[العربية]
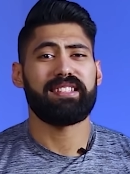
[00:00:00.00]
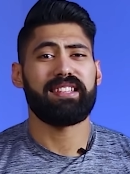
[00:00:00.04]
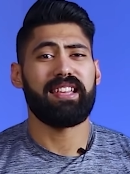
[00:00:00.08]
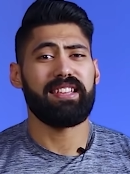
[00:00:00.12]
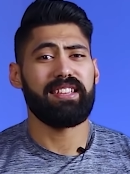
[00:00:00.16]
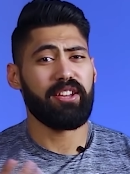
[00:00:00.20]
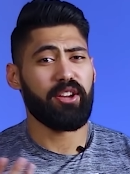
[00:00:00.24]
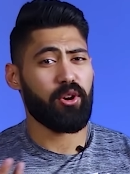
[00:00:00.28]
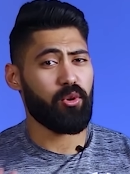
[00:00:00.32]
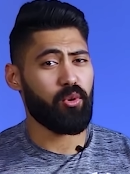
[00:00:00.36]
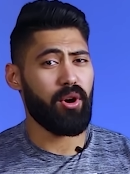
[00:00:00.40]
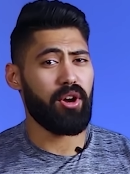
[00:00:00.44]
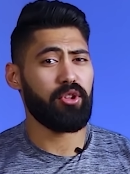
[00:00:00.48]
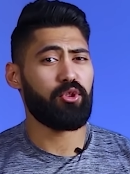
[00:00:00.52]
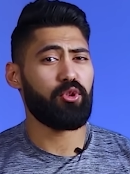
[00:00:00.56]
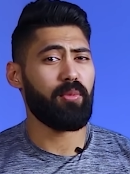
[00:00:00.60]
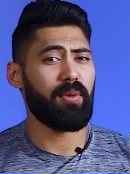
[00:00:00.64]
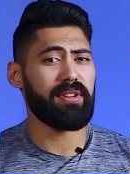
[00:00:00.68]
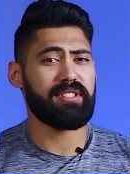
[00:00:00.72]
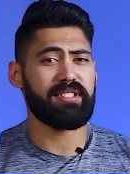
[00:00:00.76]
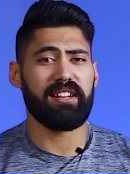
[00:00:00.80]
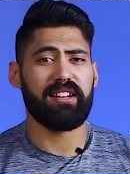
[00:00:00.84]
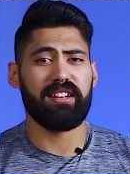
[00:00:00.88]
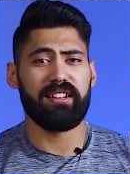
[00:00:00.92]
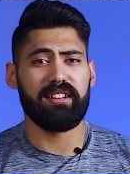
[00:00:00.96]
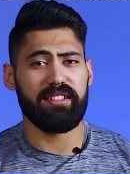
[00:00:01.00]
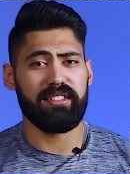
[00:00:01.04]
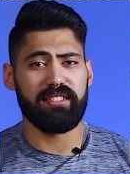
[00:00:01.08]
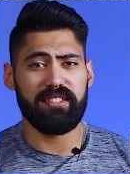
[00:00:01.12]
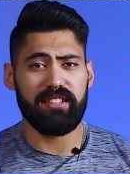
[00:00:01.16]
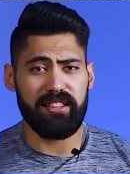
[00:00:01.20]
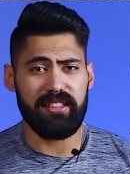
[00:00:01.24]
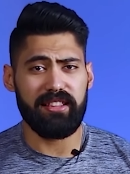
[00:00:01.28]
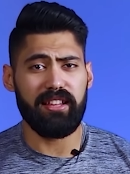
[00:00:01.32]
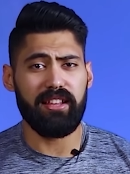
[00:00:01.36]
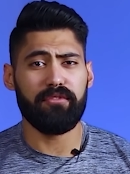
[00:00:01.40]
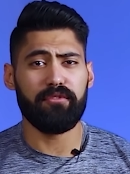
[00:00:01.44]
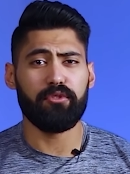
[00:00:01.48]
زي اخواته مثلا
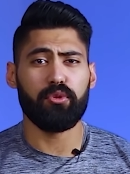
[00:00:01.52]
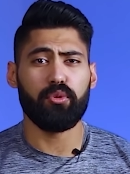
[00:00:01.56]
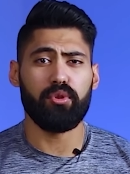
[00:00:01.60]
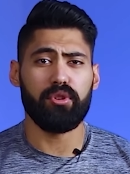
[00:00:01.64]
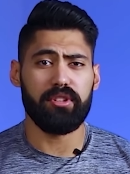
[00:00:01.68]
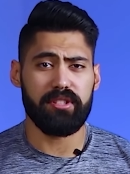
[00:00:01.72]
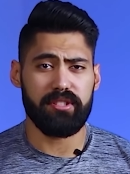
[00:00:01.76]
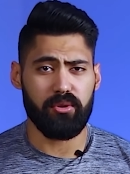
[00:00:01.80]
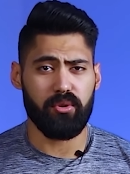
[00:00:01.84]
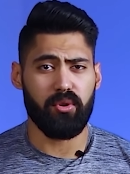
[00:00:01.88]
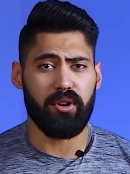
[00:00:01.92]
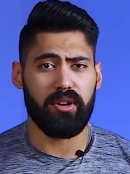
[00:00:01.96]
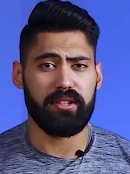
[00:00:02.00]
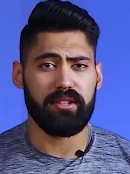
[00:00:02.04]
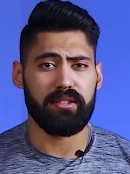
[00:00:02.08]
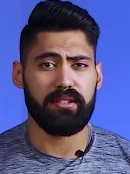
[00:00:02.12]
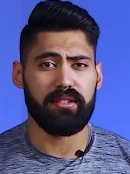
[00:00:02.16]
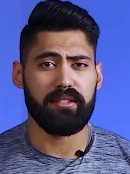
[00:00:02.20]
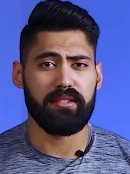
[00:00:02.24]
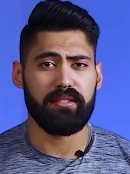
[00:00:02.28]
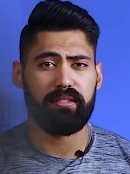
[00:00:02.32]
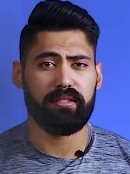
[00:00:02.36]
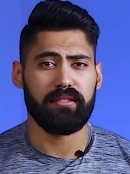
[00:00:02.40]
الديد ليفت والسكوات